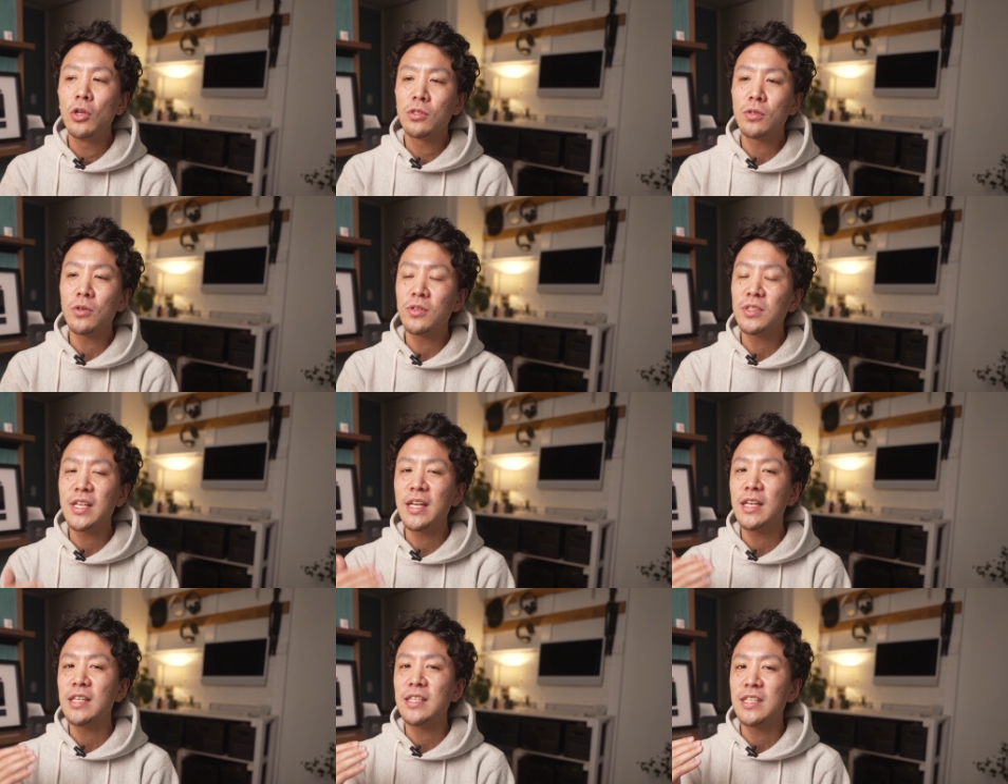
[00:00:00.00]

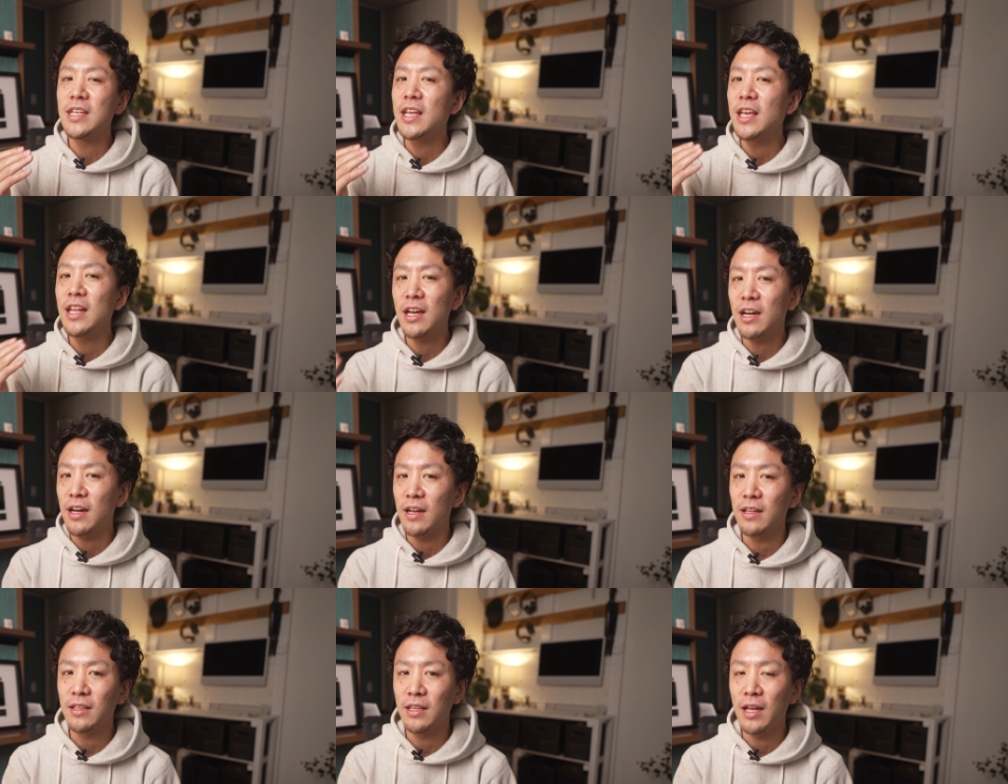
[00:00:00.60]
存在しえ
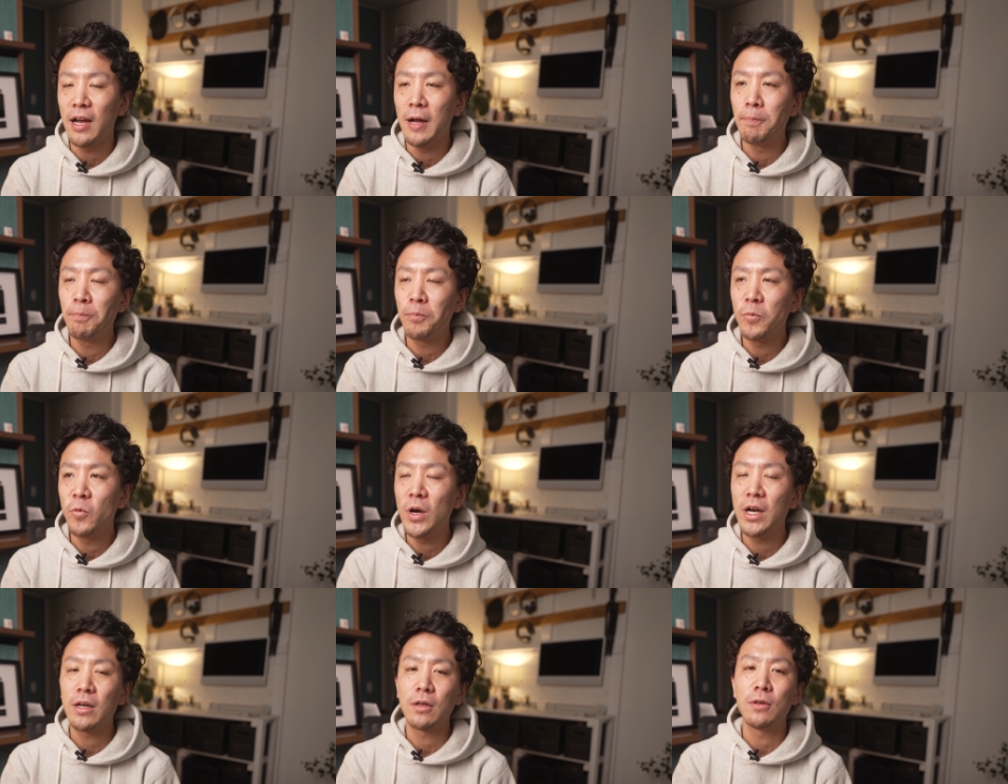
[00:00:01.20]
なかった
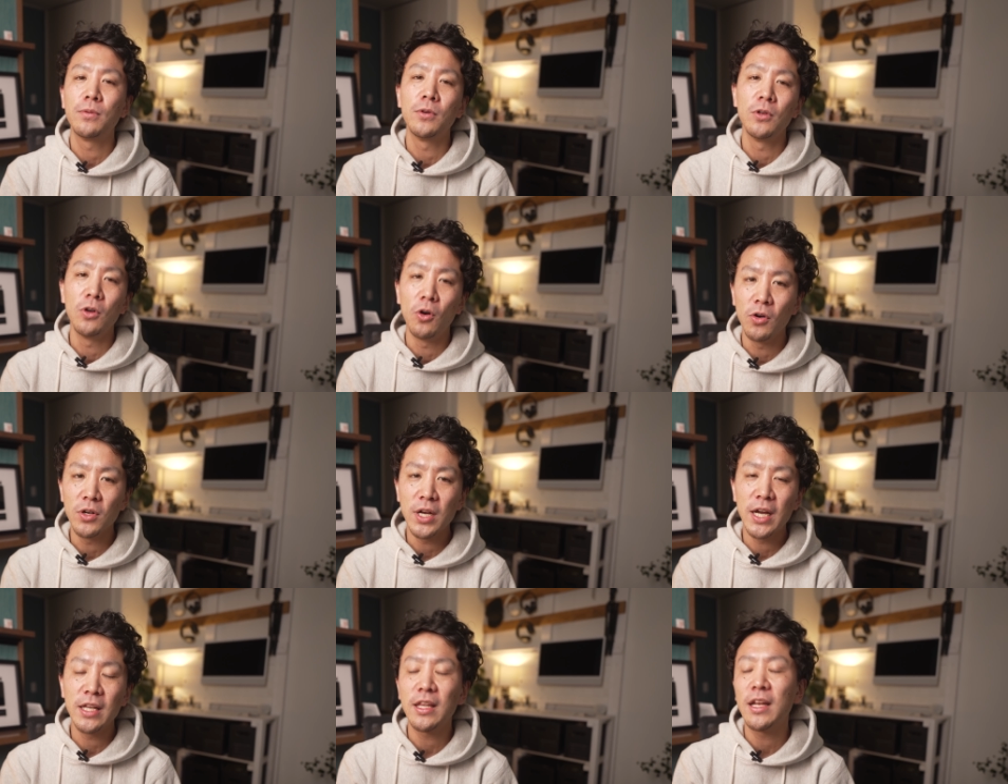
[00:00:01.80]

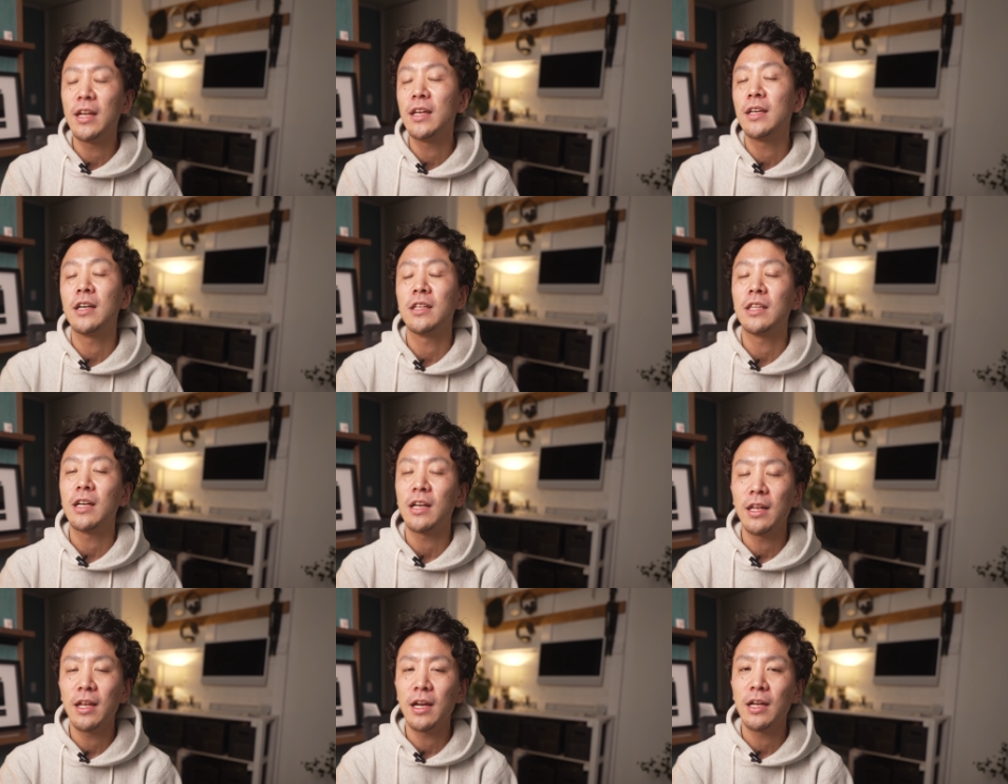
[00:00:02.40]
ワークフロー働き
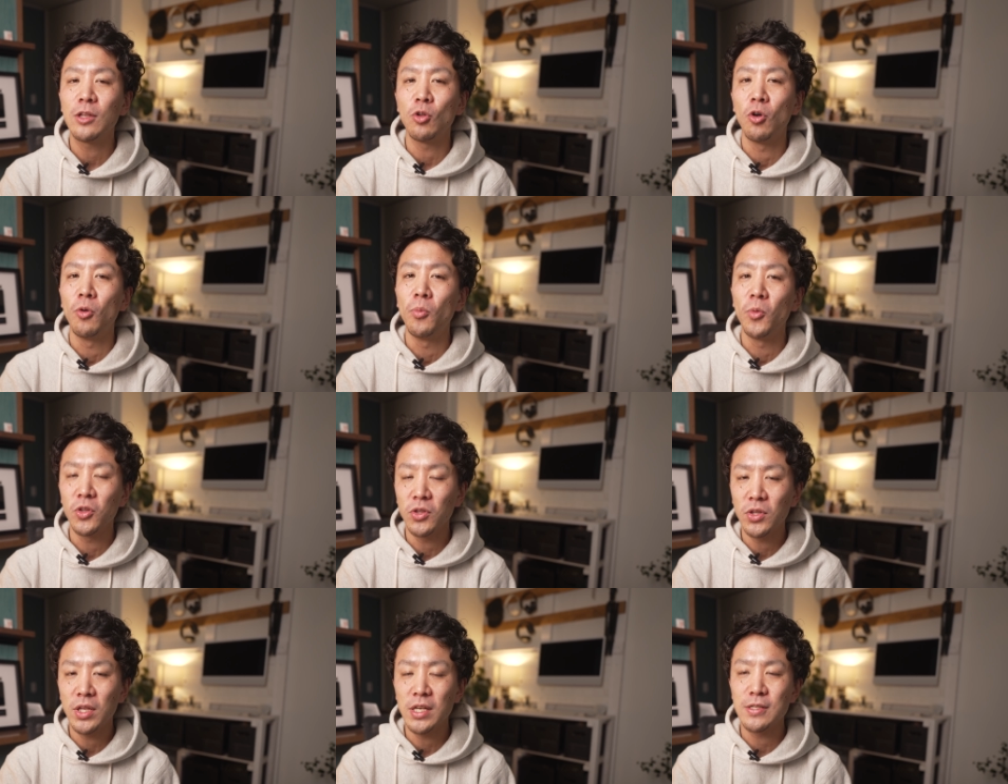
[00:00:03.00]
方かなと
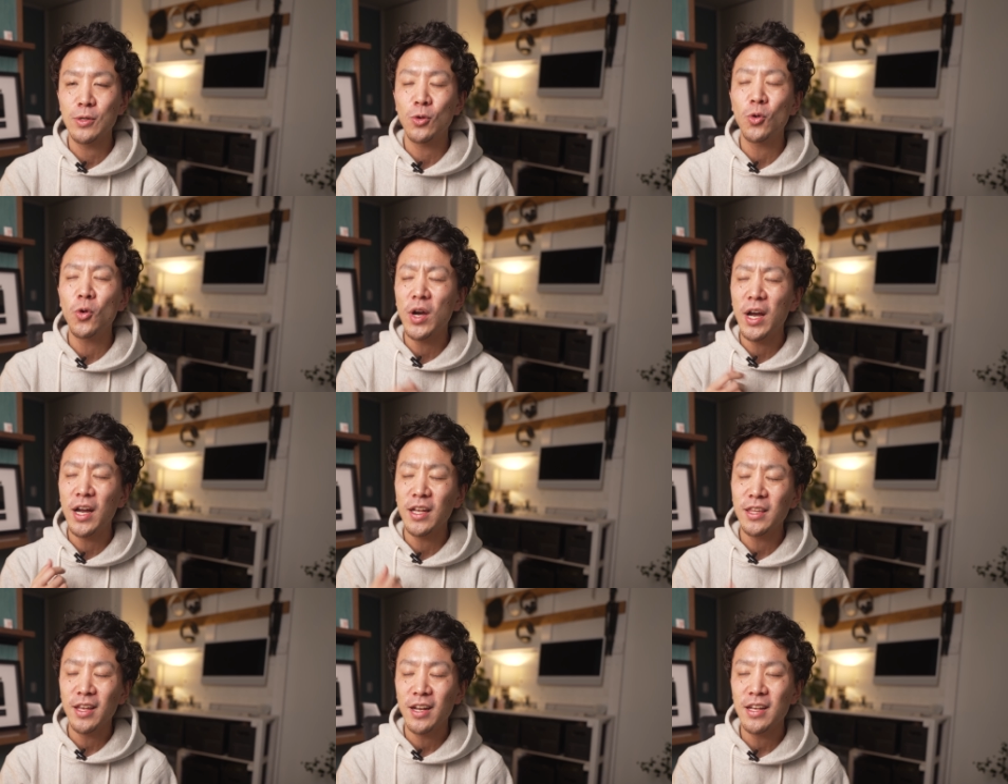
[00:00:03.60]
思ってそこ
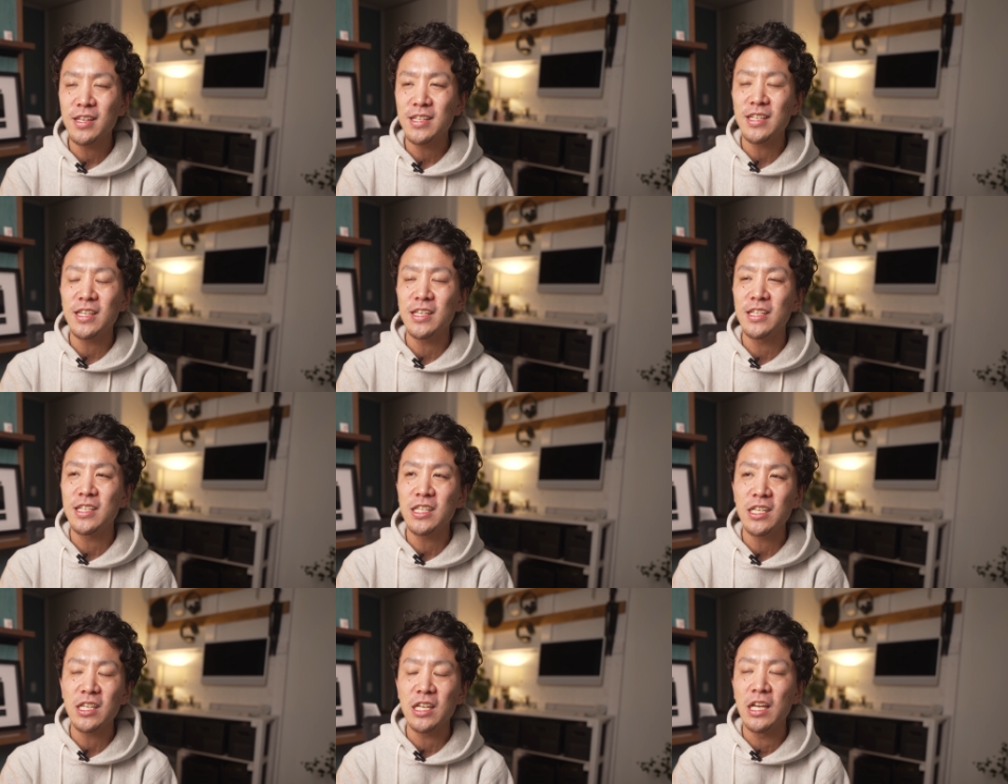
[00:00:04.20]
が新し
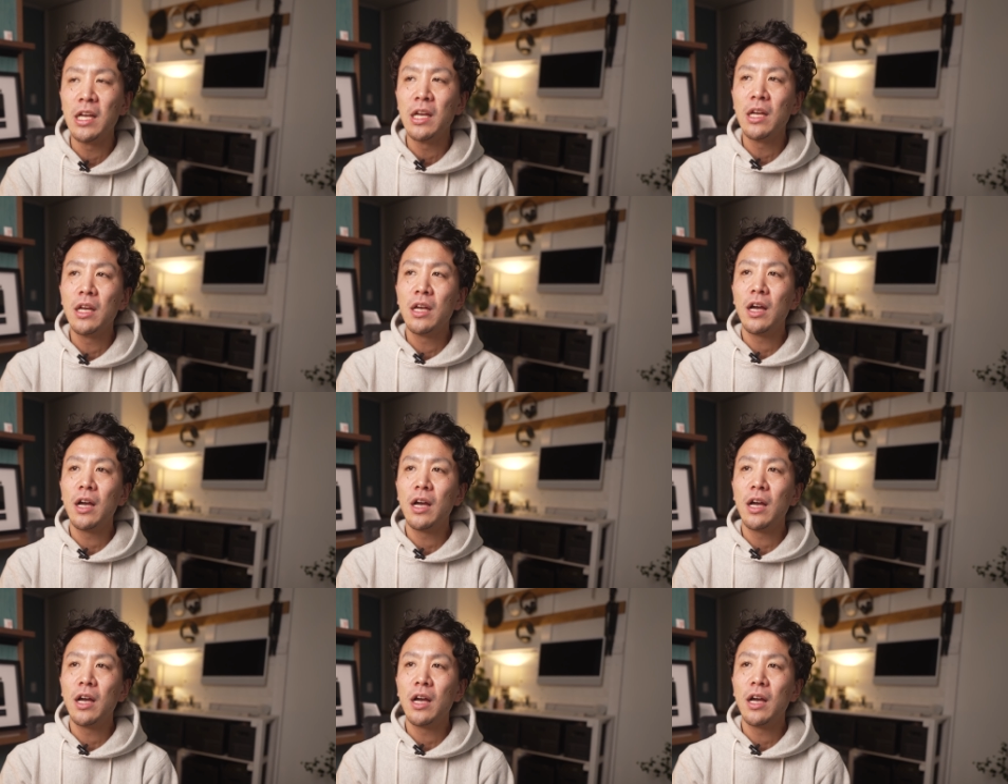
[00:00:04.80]
いし